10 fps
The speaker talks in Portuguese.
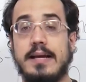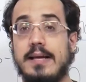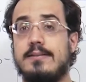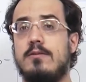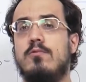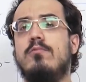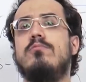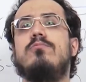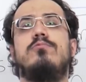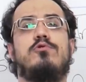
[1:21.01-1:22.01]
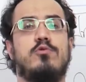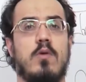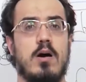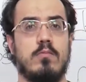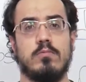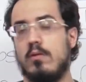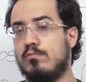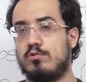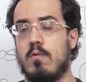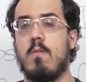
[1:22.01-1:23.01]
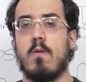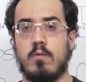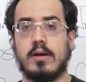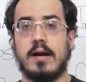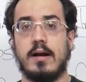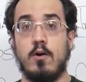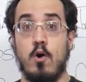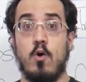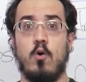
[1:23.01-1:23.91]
Esse um João é um João qualquer